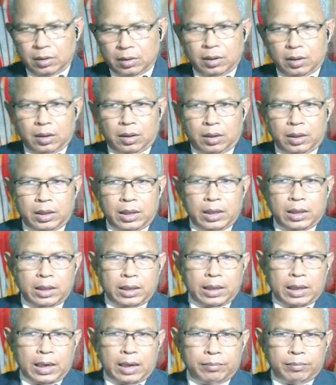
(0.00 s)
ข้อหนึ่ง
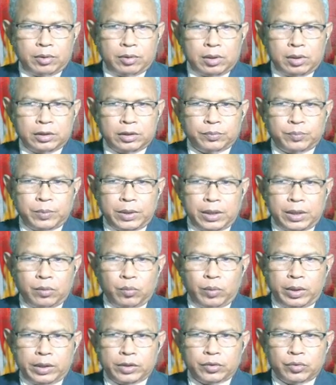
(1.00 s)
นะครับ don't speak
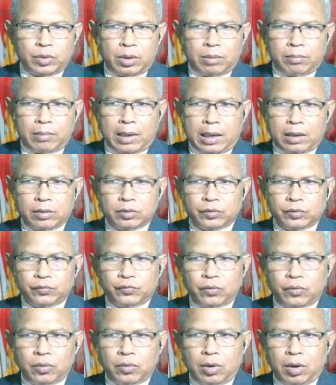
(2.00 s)
with your mouth
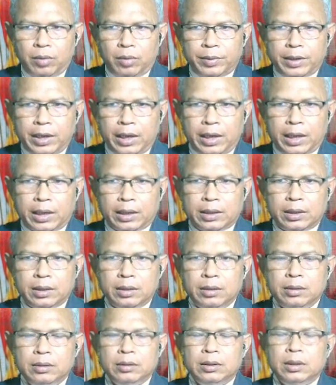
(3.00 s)
full of cake
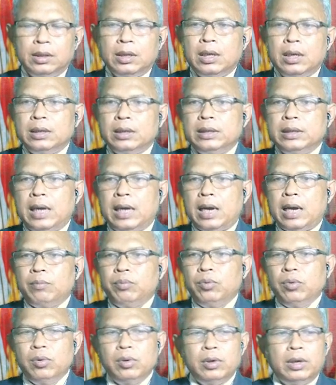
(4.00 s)
อย่า
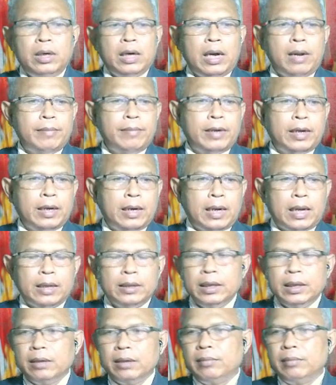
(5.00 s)
พูดนะครับในขณะ
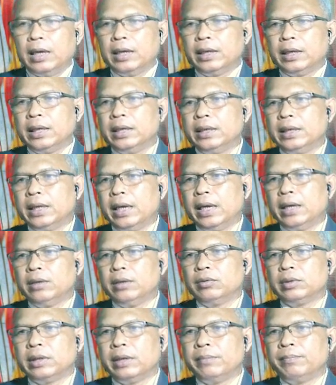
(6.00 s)
ที่กำลังกินเค้กอ
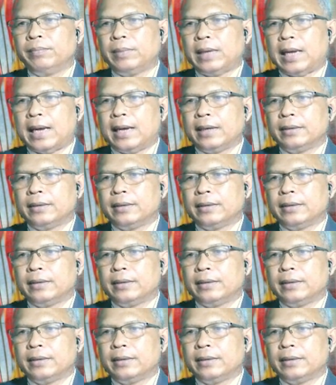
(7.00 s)
ยู่เต็มปาก